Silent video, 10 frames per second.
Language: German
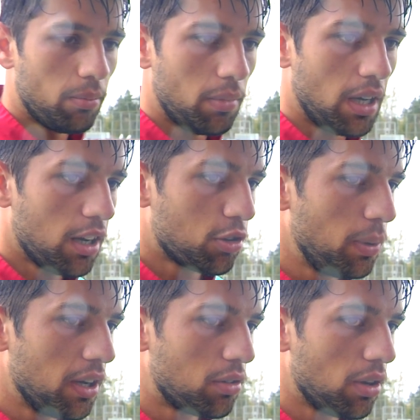Ja,
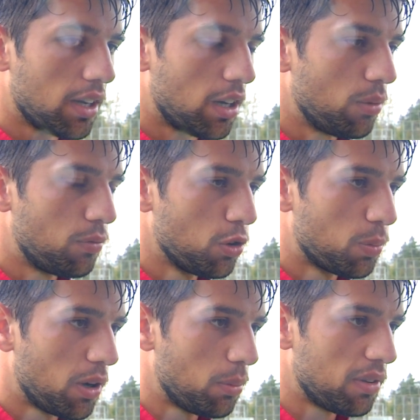spielt natürlich auch im
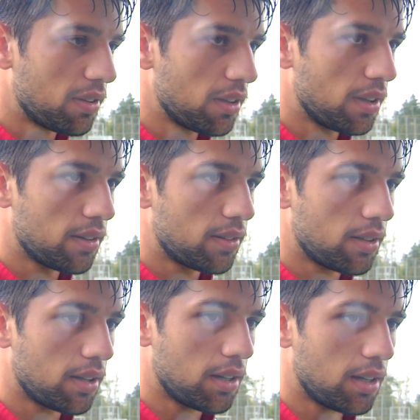Fußball ein bisschen das,
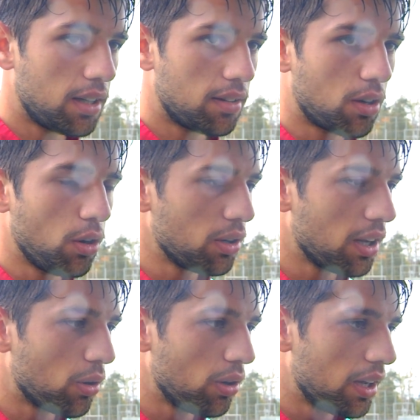äh, das Glück
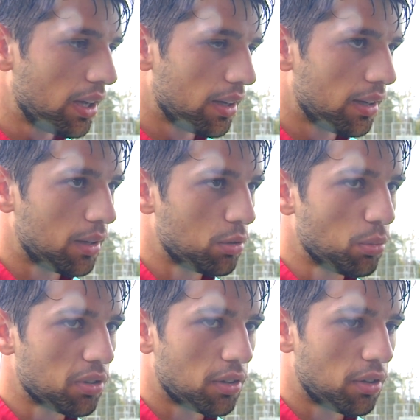eine Rolle. Äh, du
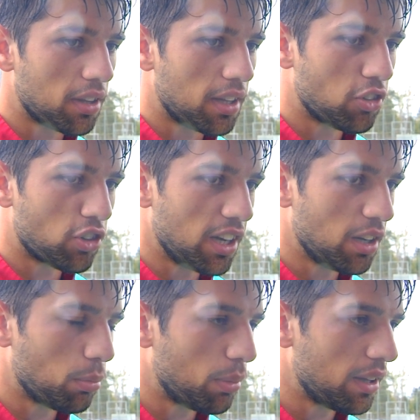musst natürlich die
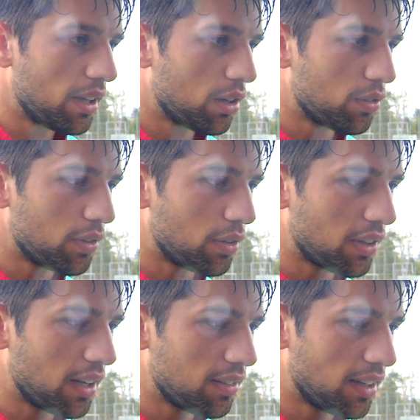entscheidenden Momente auf, auf
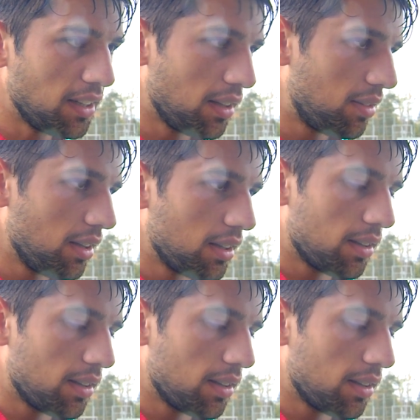deine Seite ziehen.